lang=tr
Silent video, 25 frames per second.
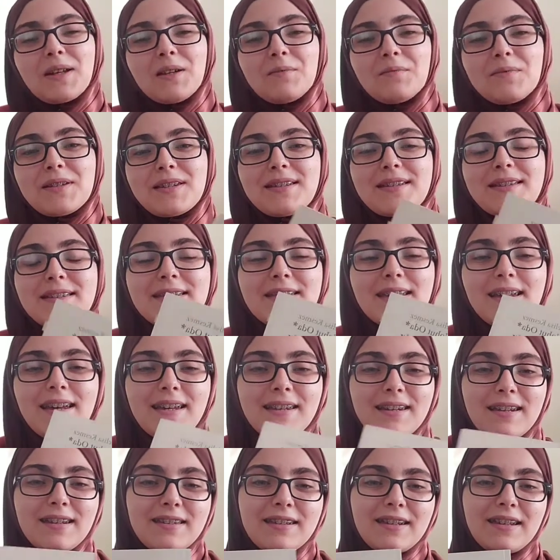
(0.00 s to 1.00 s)
Benim için ise
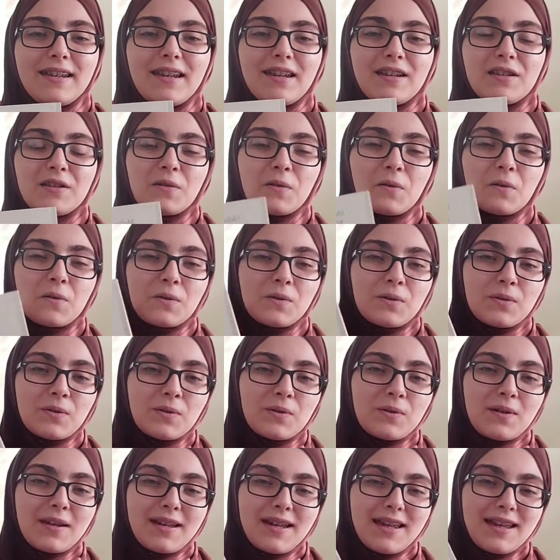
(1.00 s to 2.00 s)
en etkileyici
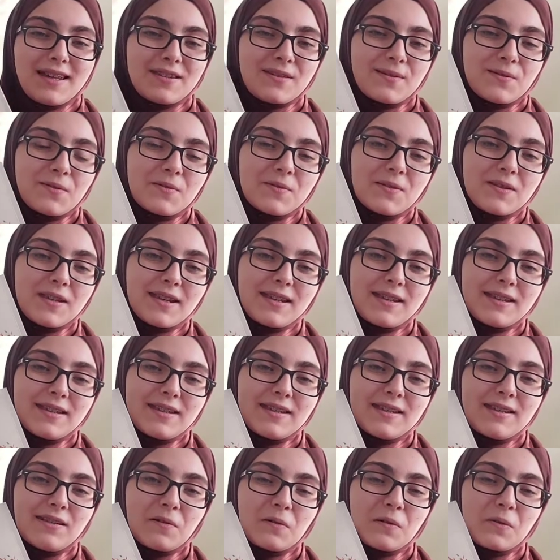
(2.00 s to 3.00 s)
öykü en
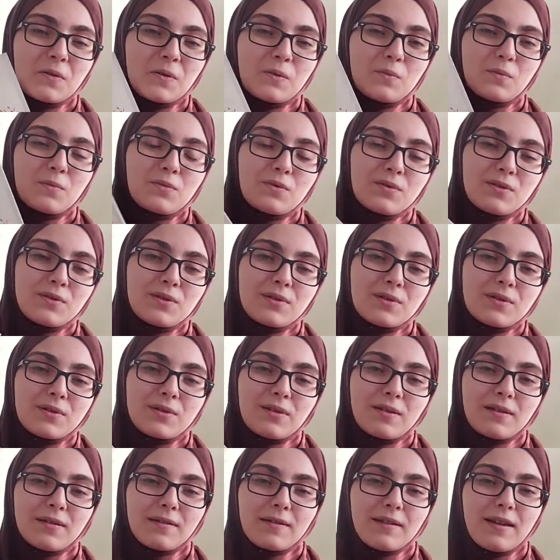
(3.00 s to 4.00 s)
sonundaki
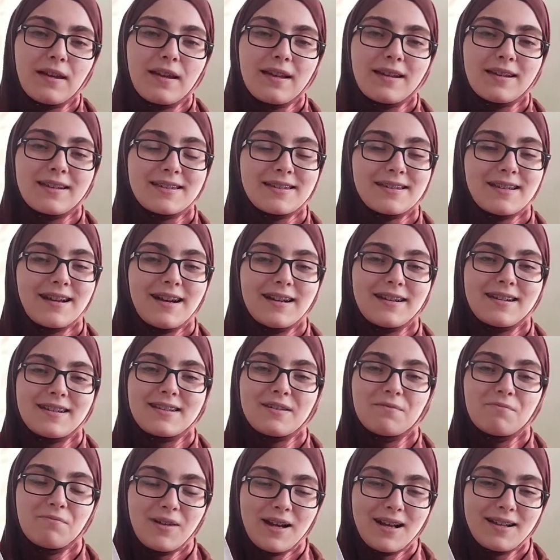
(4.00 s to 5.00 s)
öykümüz kız
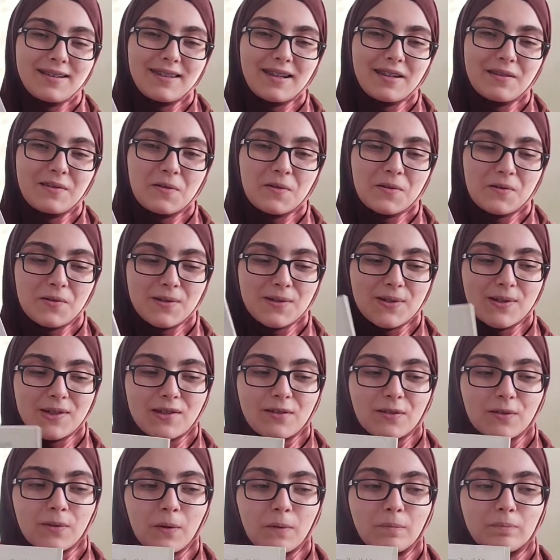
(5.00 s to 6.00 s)
kardeşim Handan
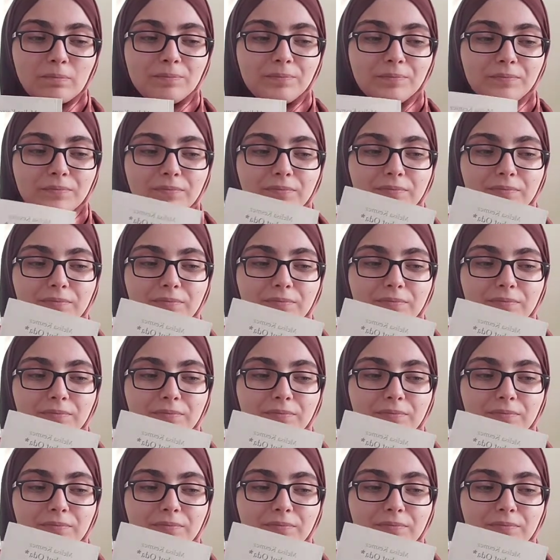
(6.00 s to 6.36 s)
öyküsüydü.